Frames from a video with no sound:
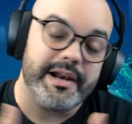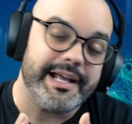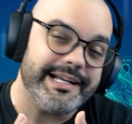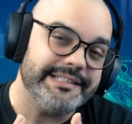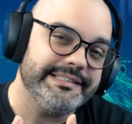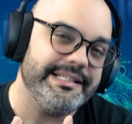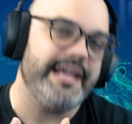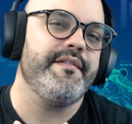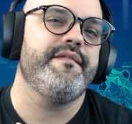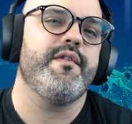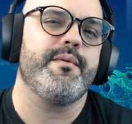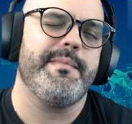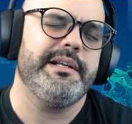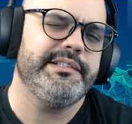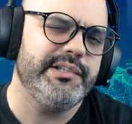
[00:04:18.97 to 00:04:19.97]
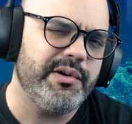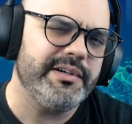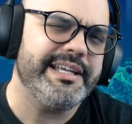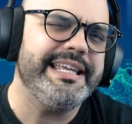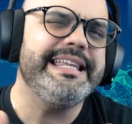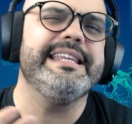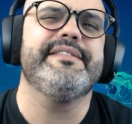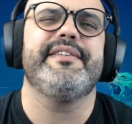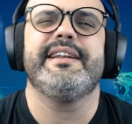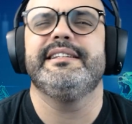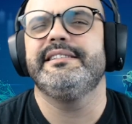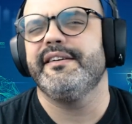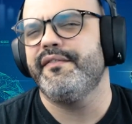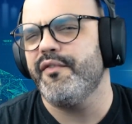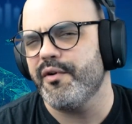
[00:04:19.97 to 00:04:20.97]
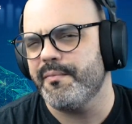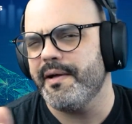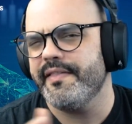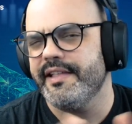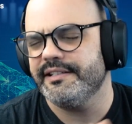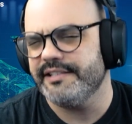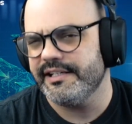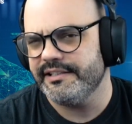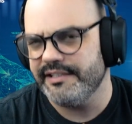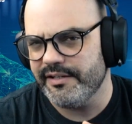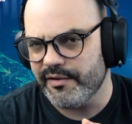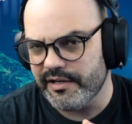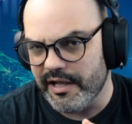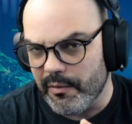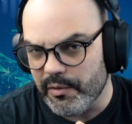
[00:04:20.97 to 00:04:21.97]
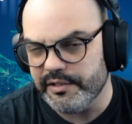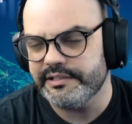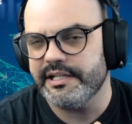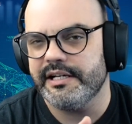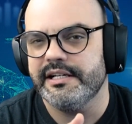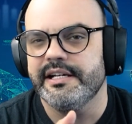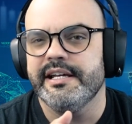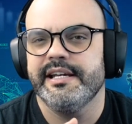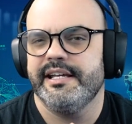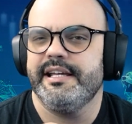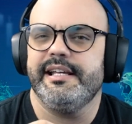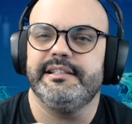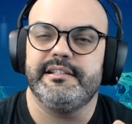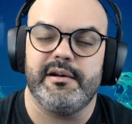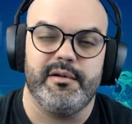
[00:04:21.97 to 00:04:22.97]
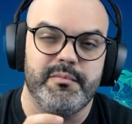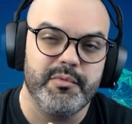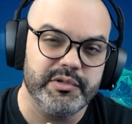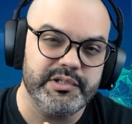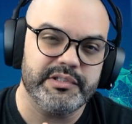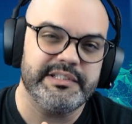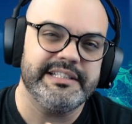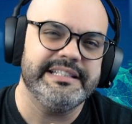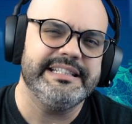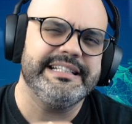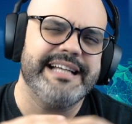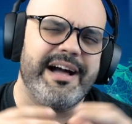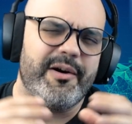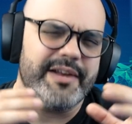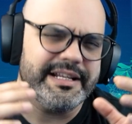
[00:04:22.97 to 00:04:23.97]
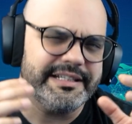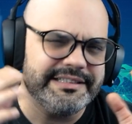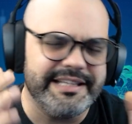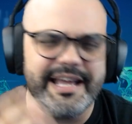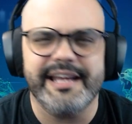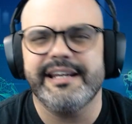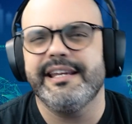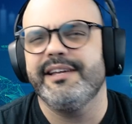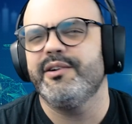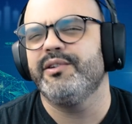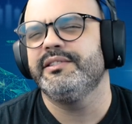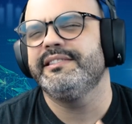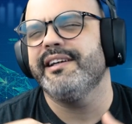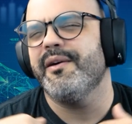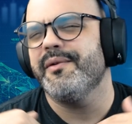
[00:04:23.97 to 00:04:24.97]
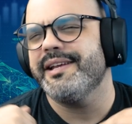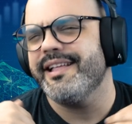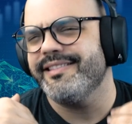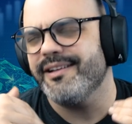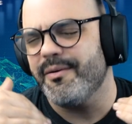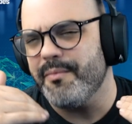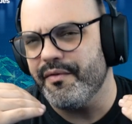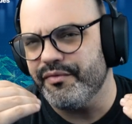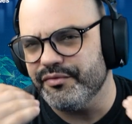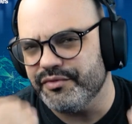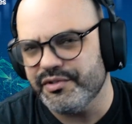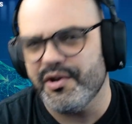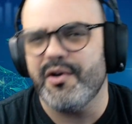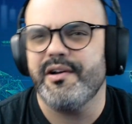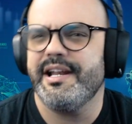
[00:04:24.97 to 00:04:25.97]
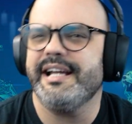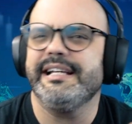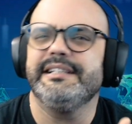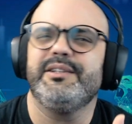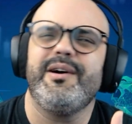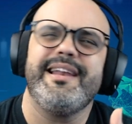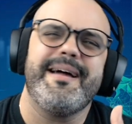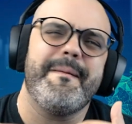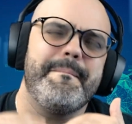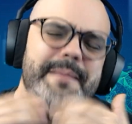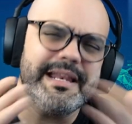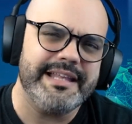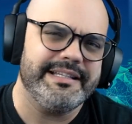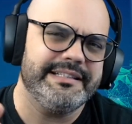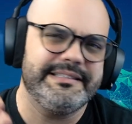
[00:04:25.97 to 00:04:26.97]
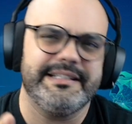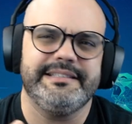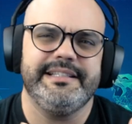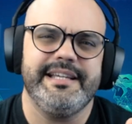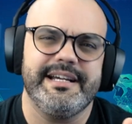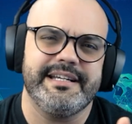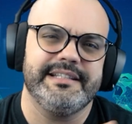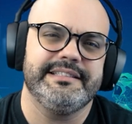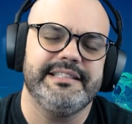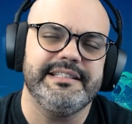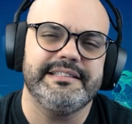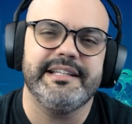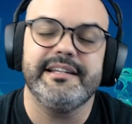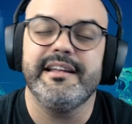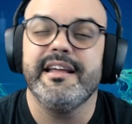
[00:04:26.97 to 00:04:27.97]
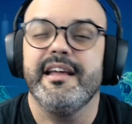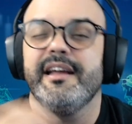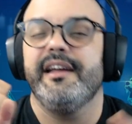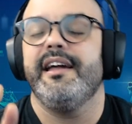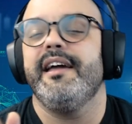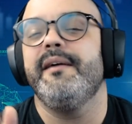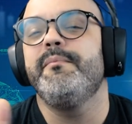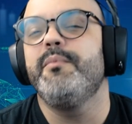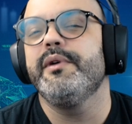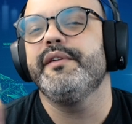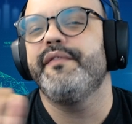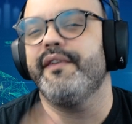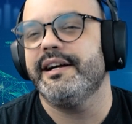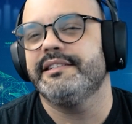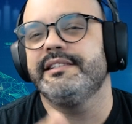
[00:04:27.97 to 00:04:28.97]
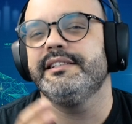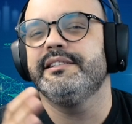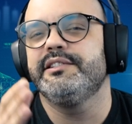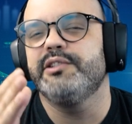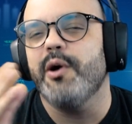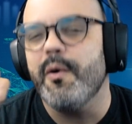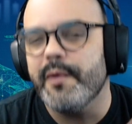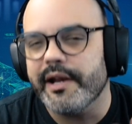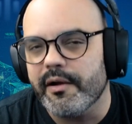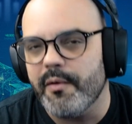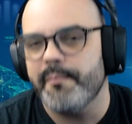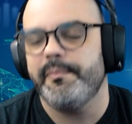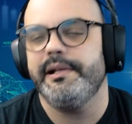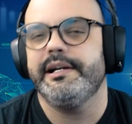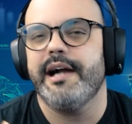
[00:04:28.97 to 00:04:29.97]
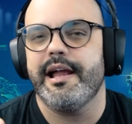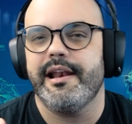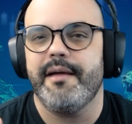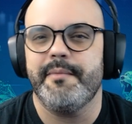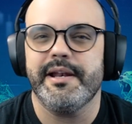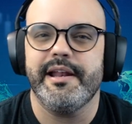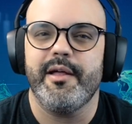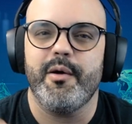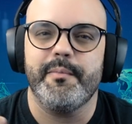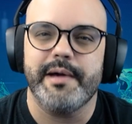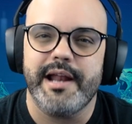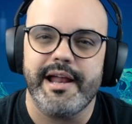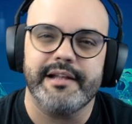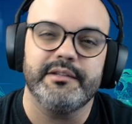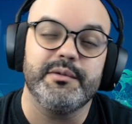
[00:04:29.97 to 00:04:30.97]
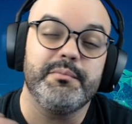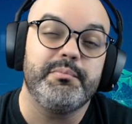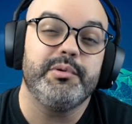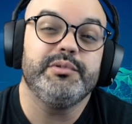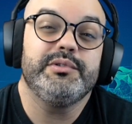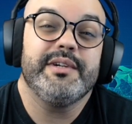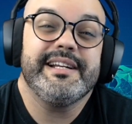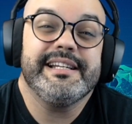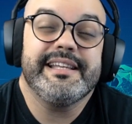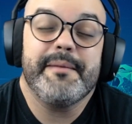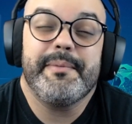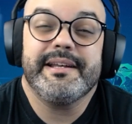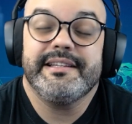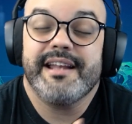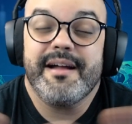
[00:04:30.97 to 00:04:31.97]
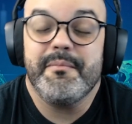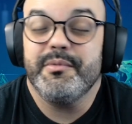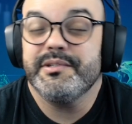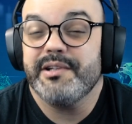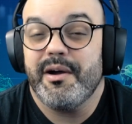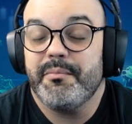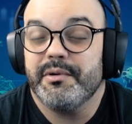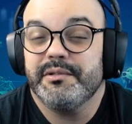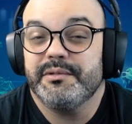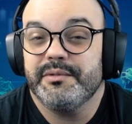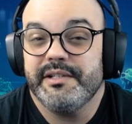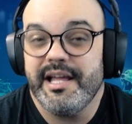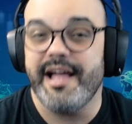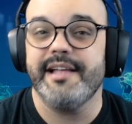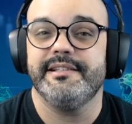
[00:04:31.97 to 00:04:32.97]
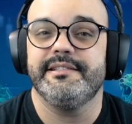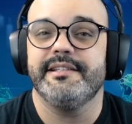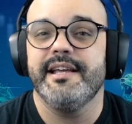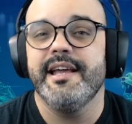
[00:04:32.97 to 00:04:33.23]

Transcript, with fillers: la cantidad de información y diferentes formas de hacer dinero en la bolsa. Entre los muchos indicadores técnicos, teorías de cómo funcionan y todas las miles de estrategias que existen, es muy fácil sobrecomplicar la manera de operar hasta un punto en el que perderán muchas oportunidades.